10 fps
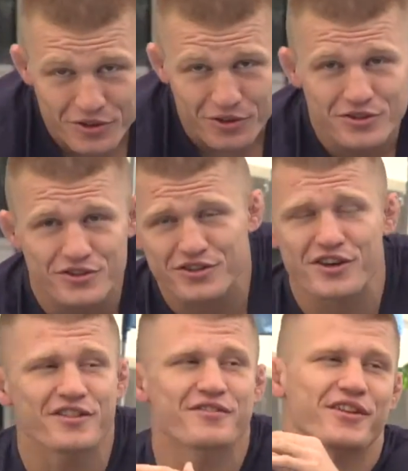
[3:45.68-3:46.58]
o to chodzi, że nie
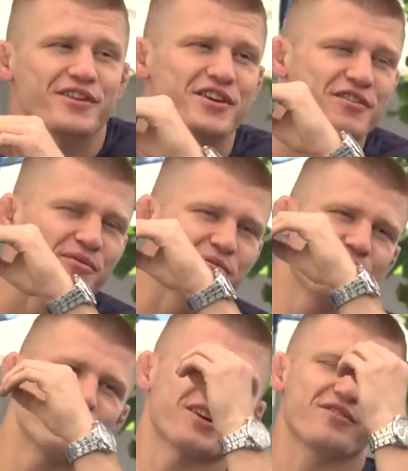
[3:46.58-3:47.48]
jestem w stanie jej
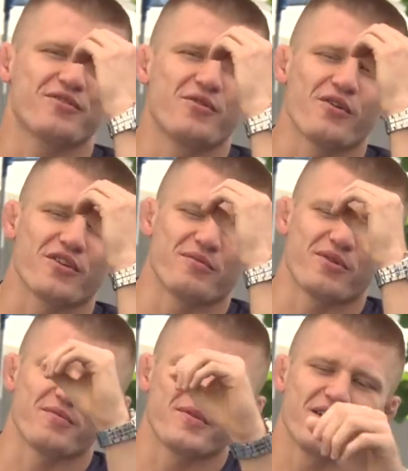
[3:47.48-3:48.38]
wspominać tak w głowie,
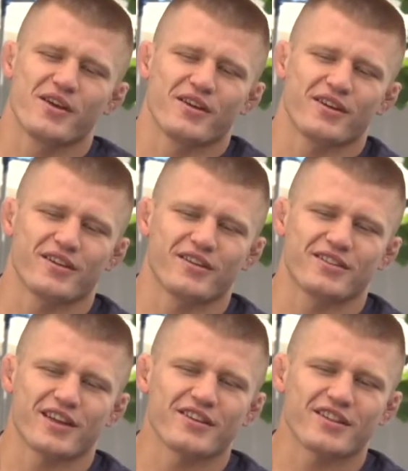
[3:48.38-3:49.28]
bo y,
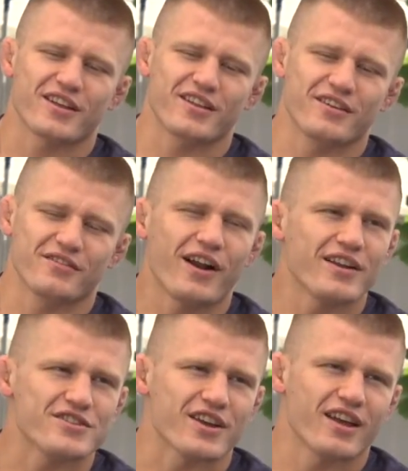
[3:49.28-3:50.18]
teraz jak y,
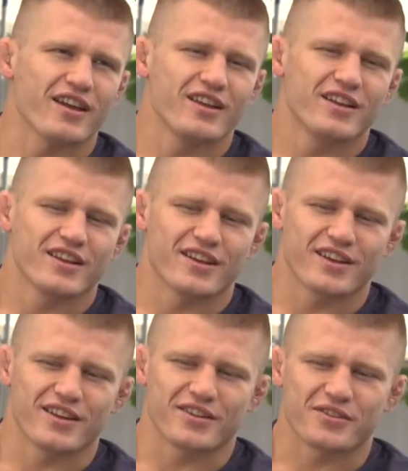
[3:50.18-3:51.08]
walczę,
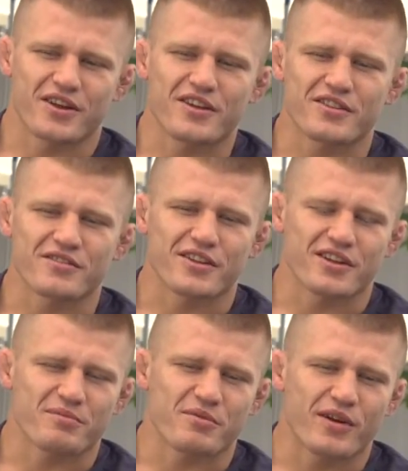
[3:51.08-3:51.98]
to ja jestem w
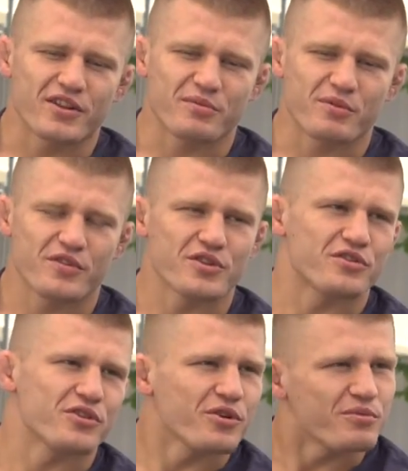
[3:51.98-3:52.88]
stanie po walce
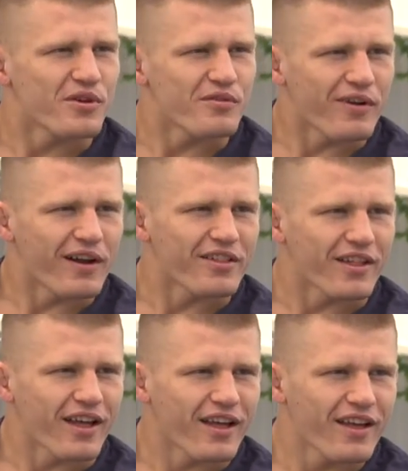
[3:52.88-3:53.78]
powiedzieć, co robiłem w
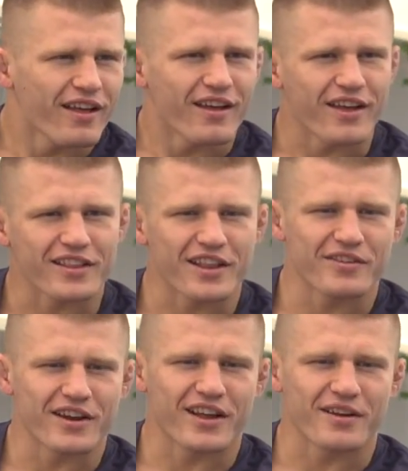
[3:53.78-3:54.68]
walce, jak ta
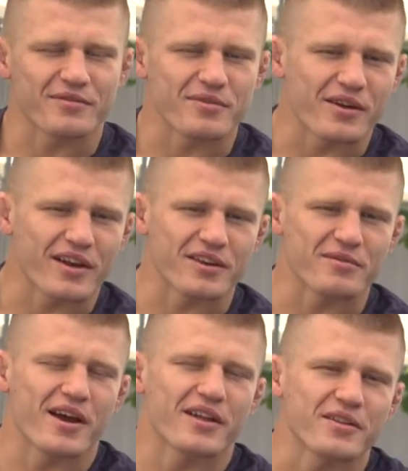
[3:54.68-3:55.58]
walka miała, jaki
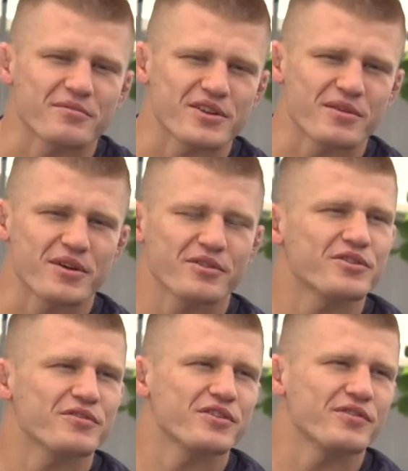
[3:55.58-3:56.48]
miała ten przebieg, co
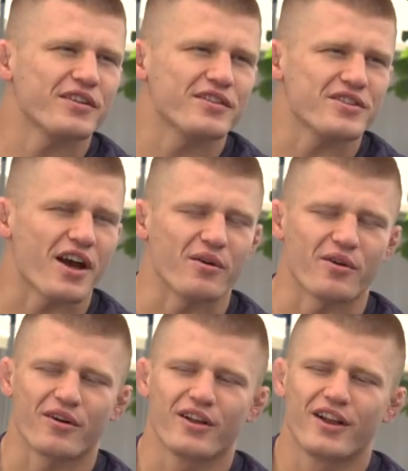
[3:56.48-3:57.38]
się w tej walce
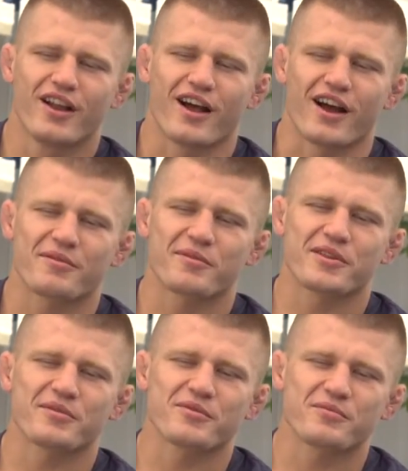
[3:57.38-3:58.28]
działo. Mhm. A ja
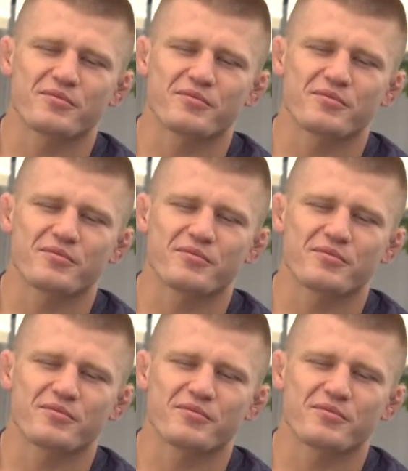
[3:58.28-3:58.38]
pamiętam do,